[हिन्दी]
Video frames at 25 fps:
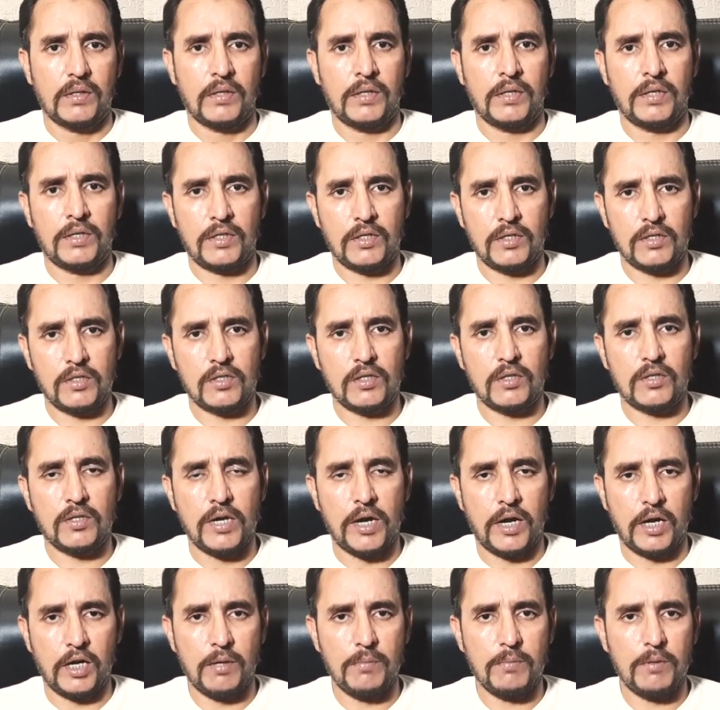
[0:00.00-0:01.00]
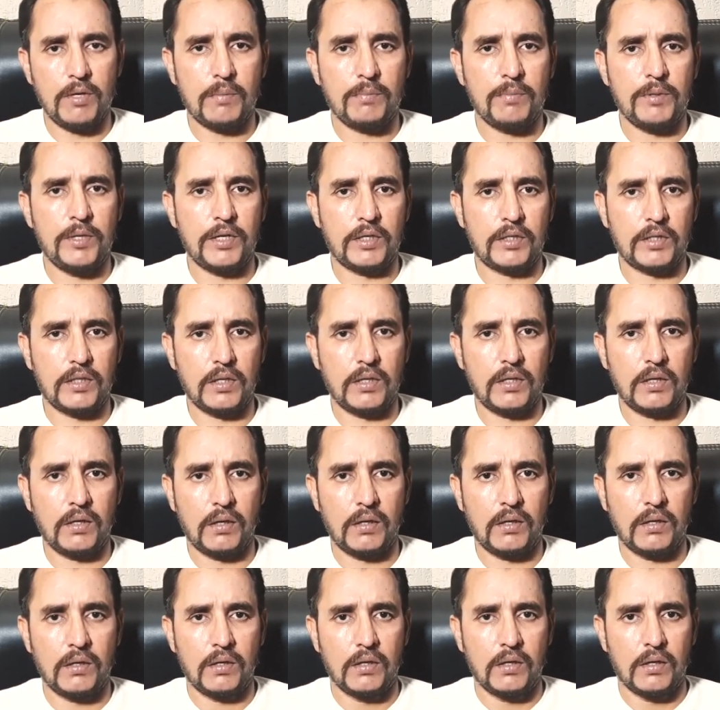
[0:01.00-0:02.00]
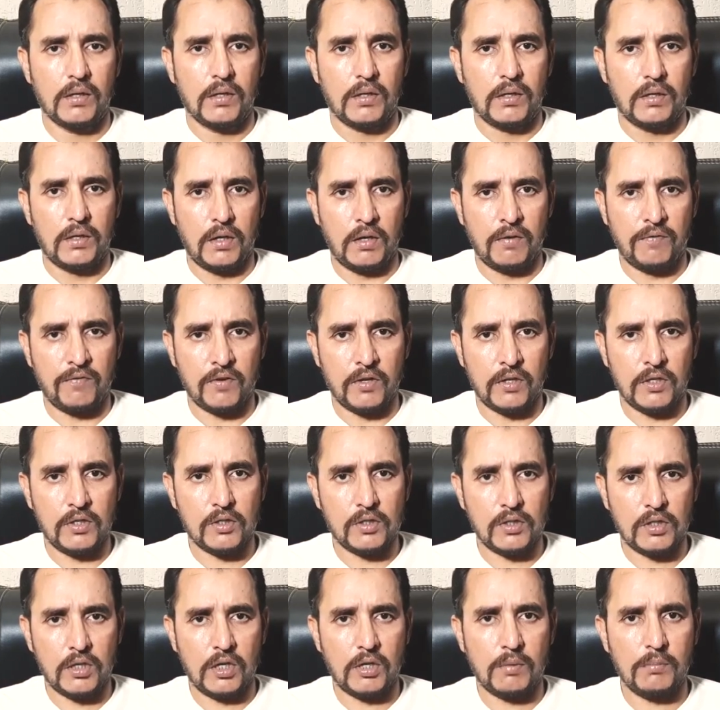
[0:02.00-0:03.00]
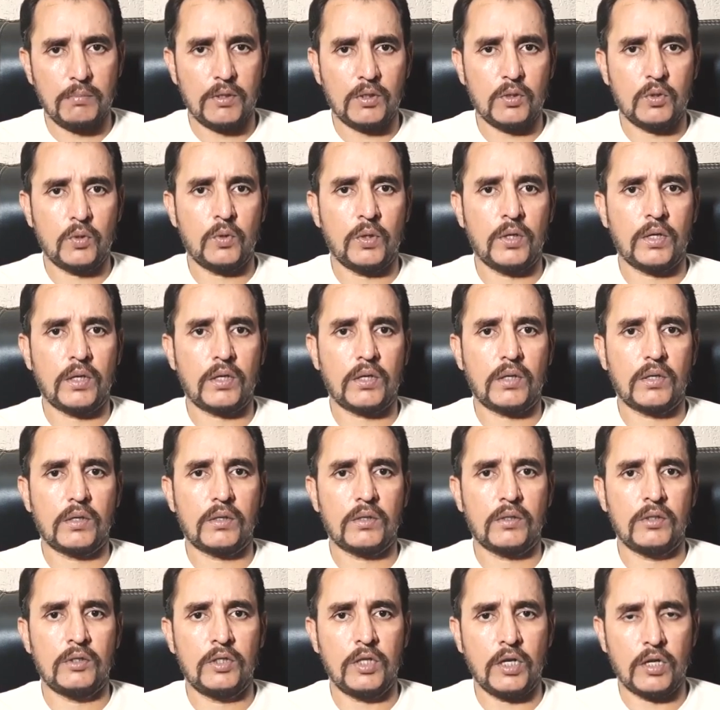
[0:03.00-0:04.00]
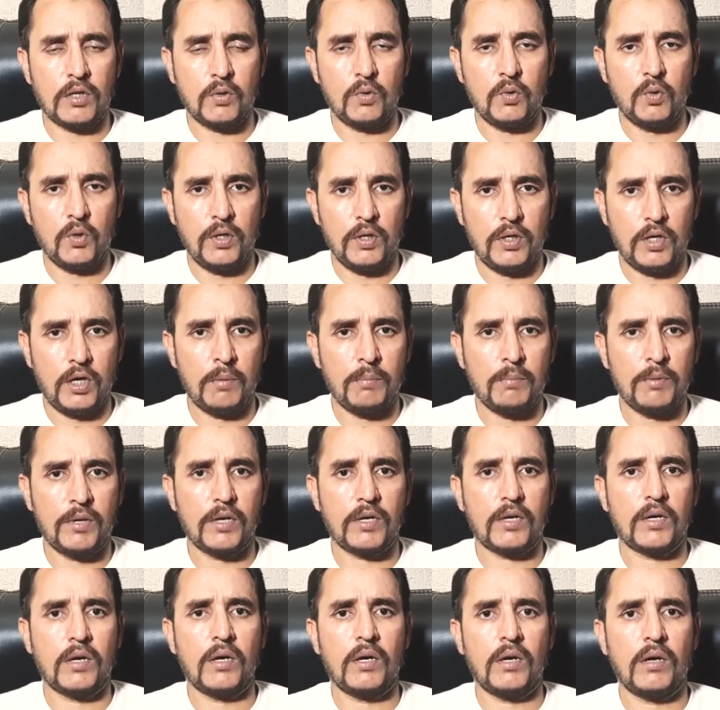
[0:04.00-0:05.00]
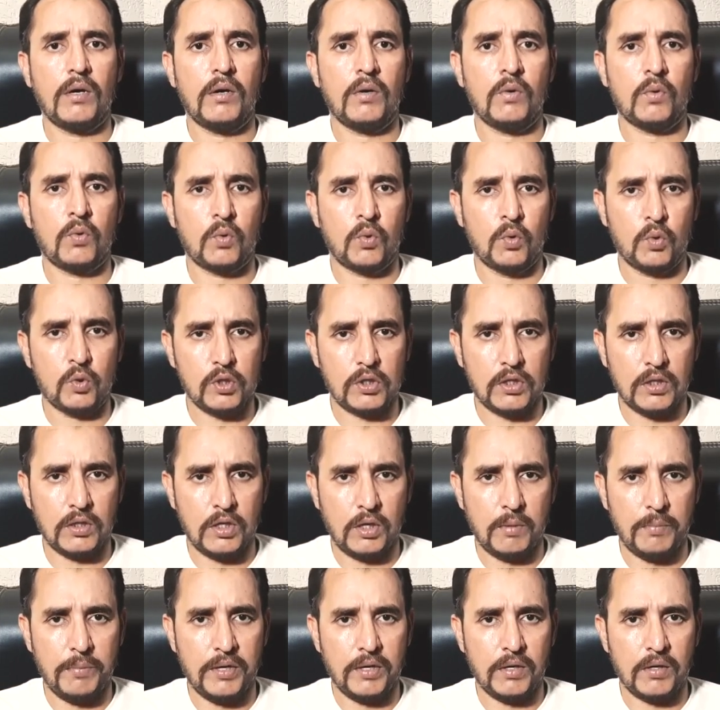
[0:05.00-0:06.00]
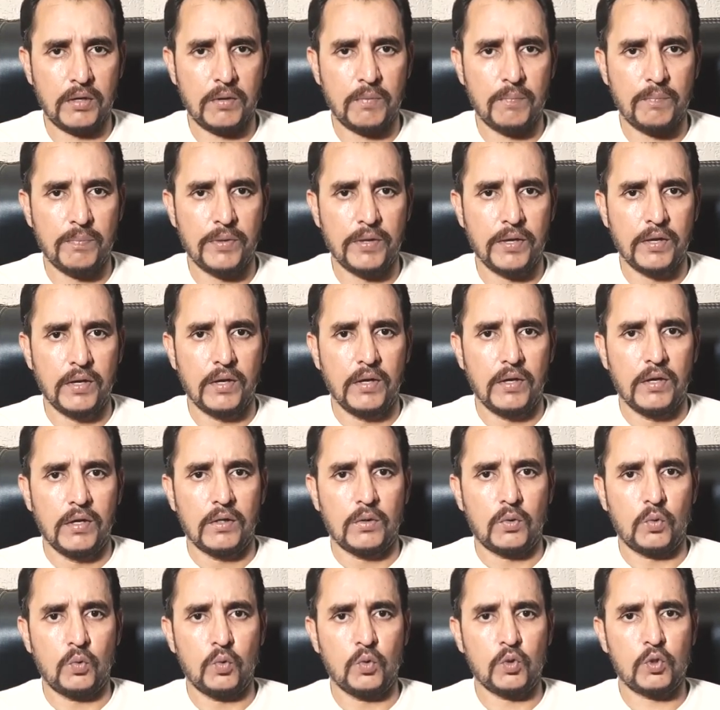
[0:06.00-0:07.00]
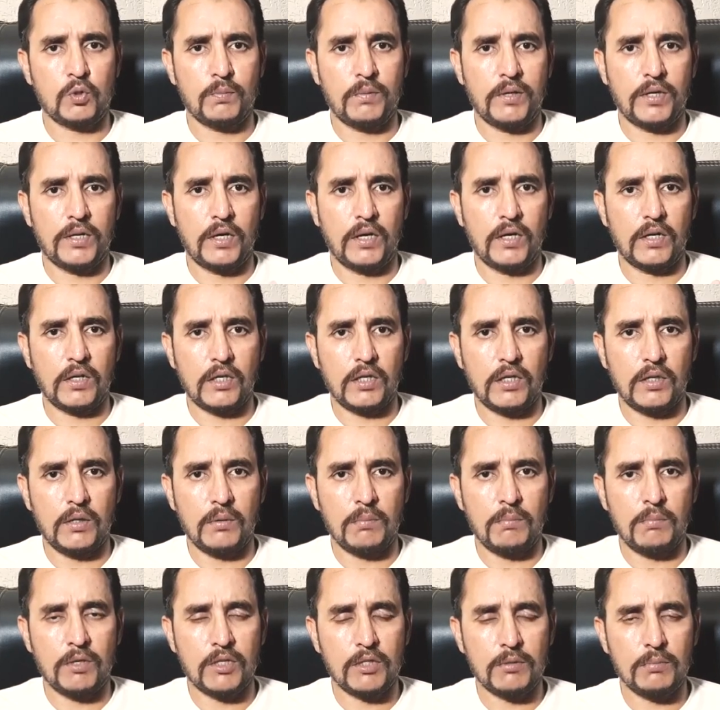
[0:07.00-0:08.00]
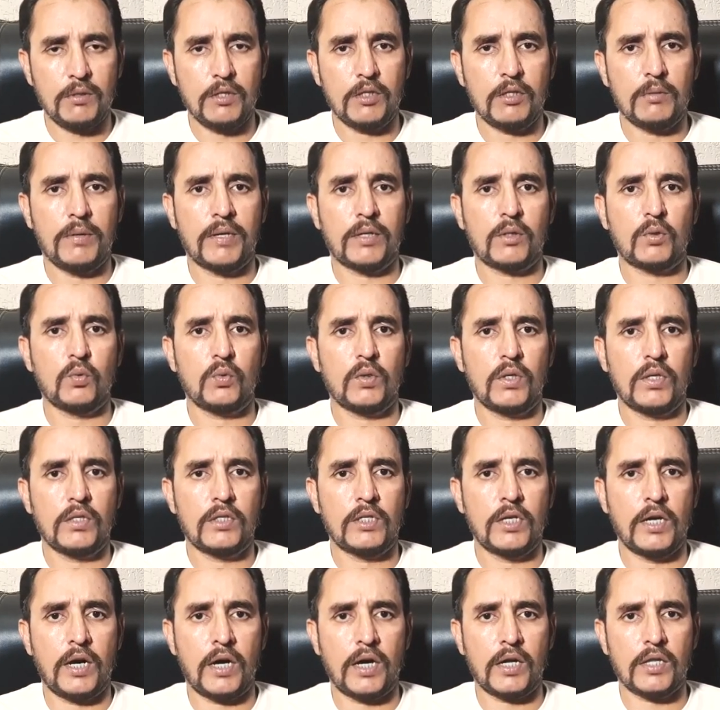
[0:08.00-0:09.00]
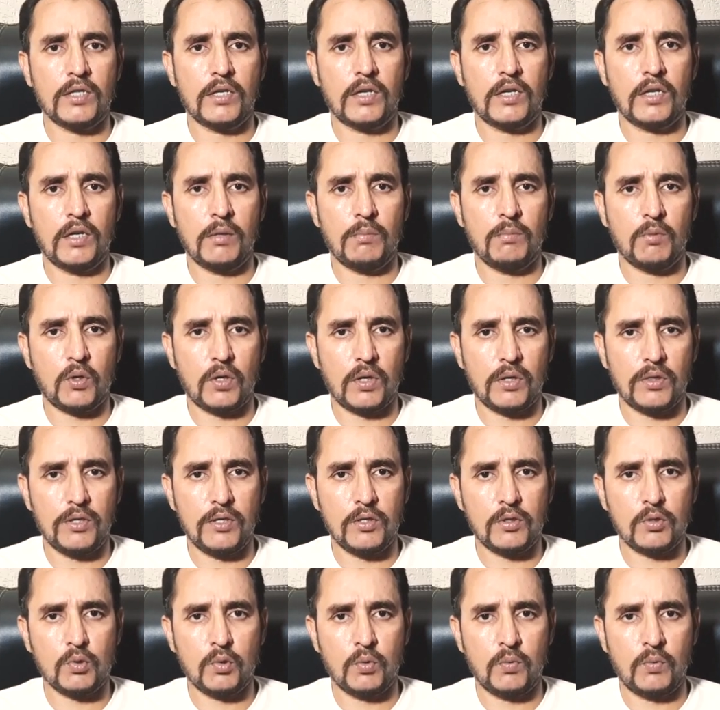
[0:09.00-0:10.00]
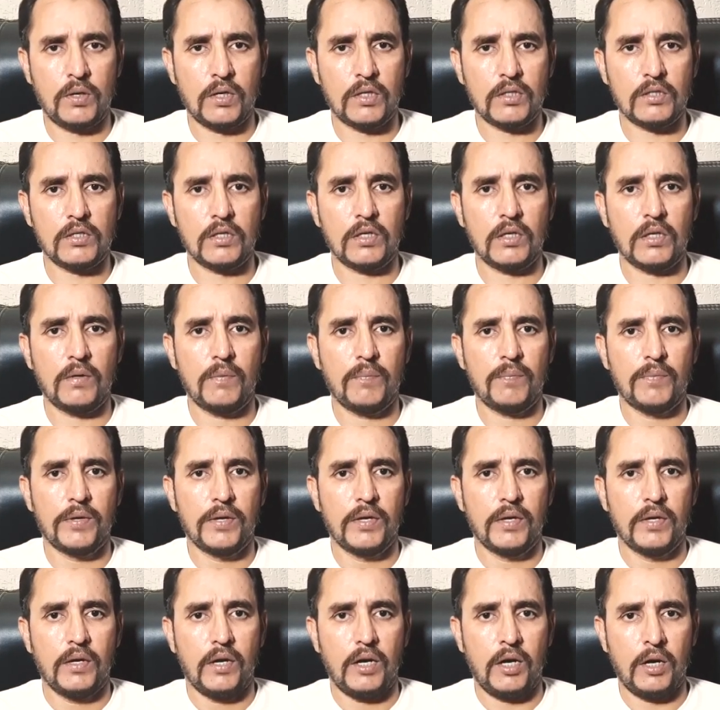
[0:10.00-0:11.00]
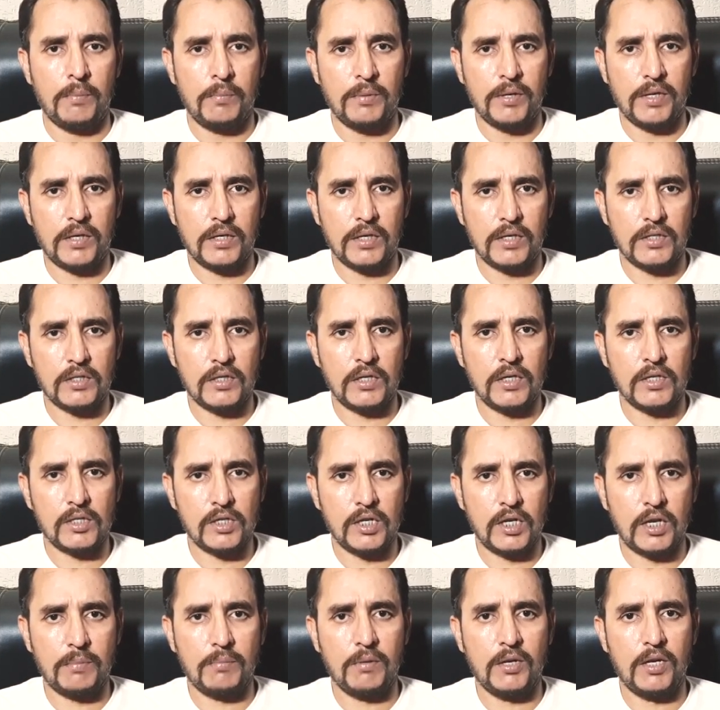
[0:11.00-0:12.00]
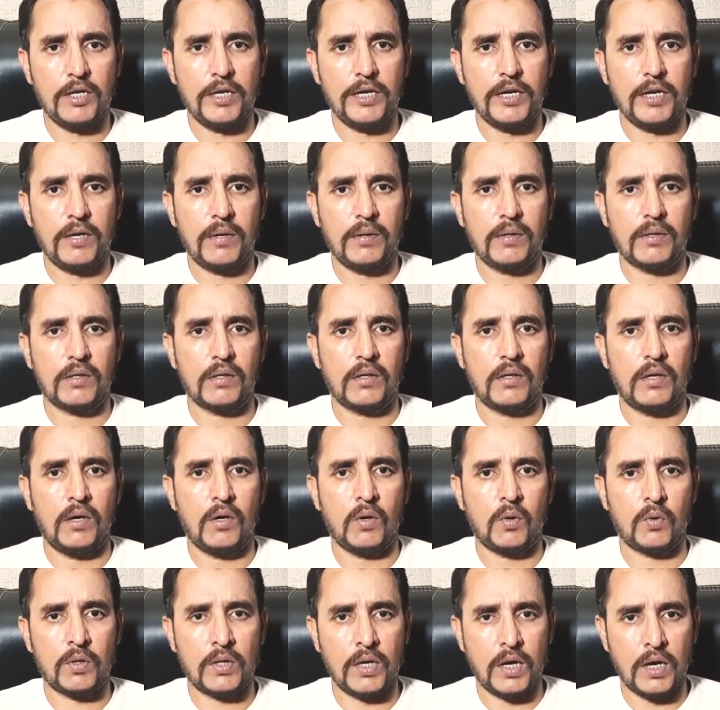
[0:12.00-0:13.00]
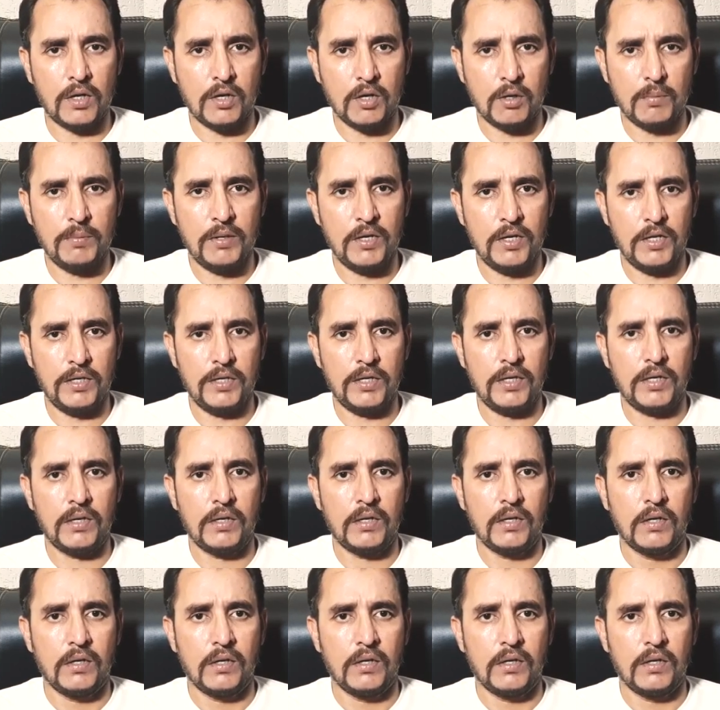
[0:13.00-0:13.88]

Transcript: एटीज़ की दहाई में हम देखते हैं कि अफ़गानिस्तान में जो एक जंग हुई अमेरिका और रूस के दरमियान तो उसमें यहाँ की मजहबी जमातों ने जहाद के मुकदसनवान से अमेरिका से असला भी लिया और डॉलर भी लिए